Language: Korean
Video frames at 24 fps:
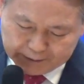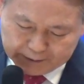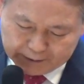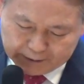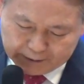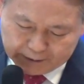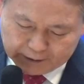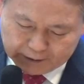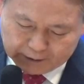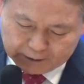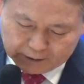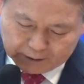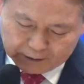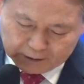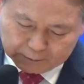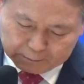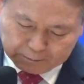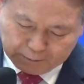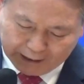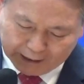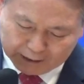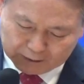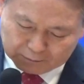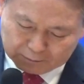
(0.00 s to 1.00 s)
이
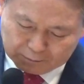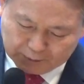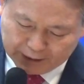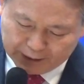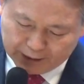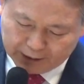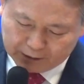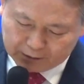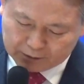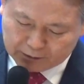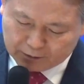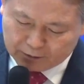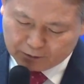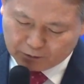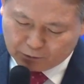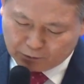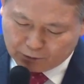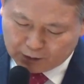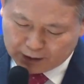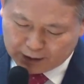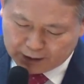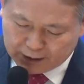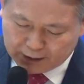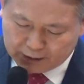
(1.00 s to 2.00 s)

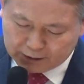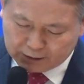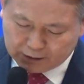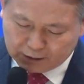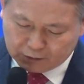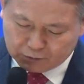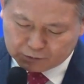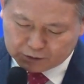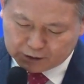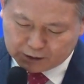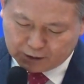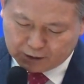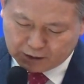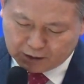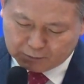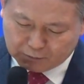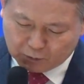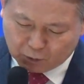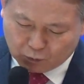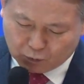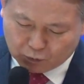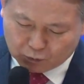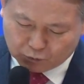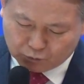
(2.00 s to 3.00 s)
방백들과 예루살렘
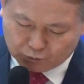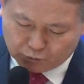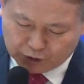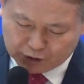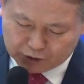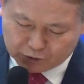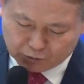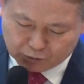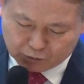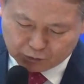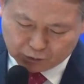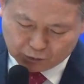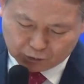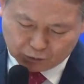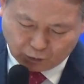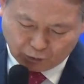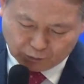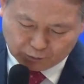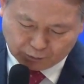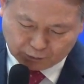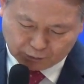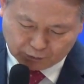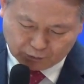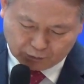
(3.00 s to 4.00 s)
온 회중으로
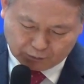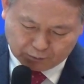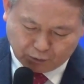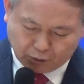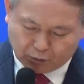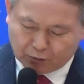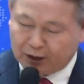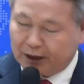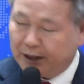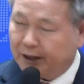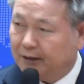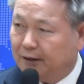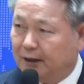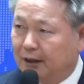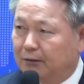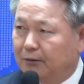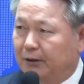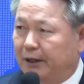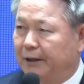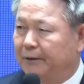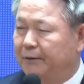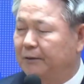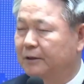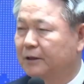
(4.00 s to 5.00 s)
더불어 뭘 했다고
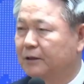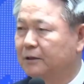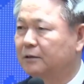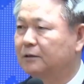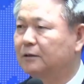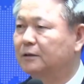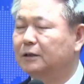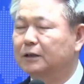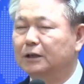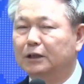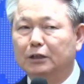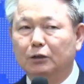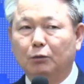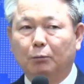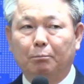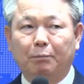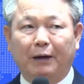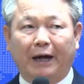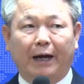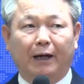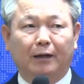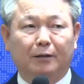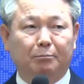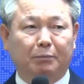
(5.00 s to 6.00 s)
그래요? 의인의
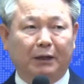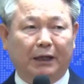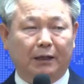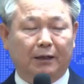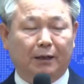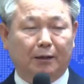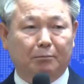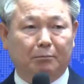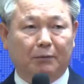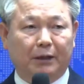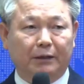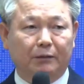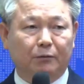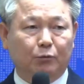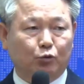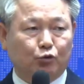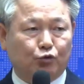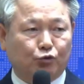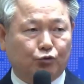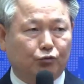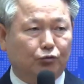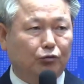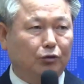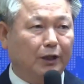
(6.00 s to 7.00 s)
방백이란 말은
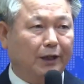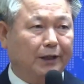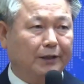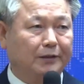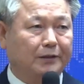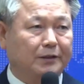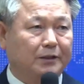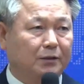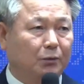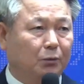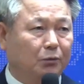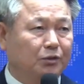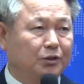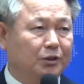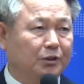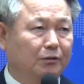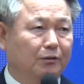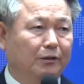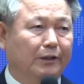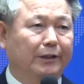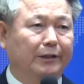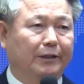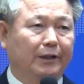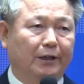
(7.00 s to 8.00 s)
중간
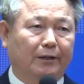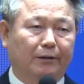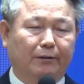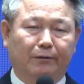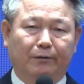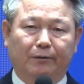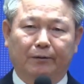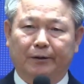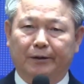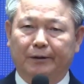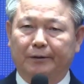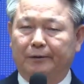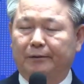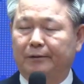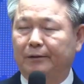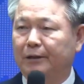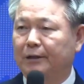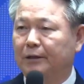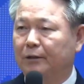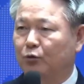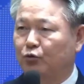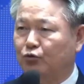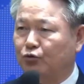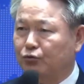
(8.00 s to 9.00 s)
지도층을 얘기하는 거예요.
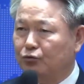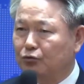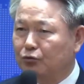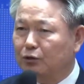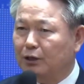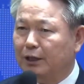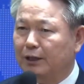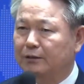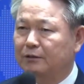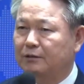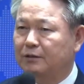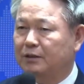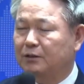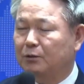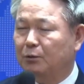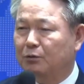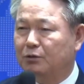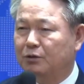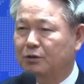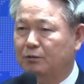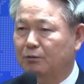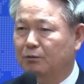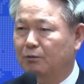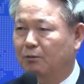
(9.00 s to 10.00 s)
중간
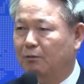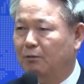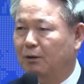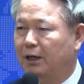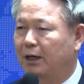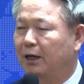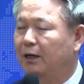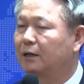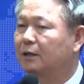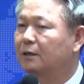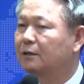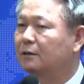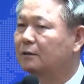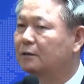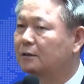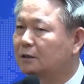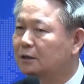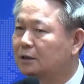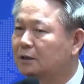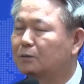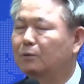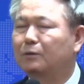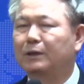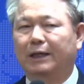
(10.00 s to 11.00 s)
지도층과
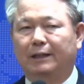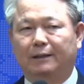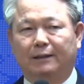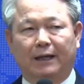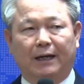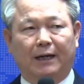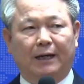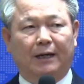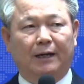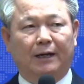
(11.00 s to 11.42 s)
의논했다.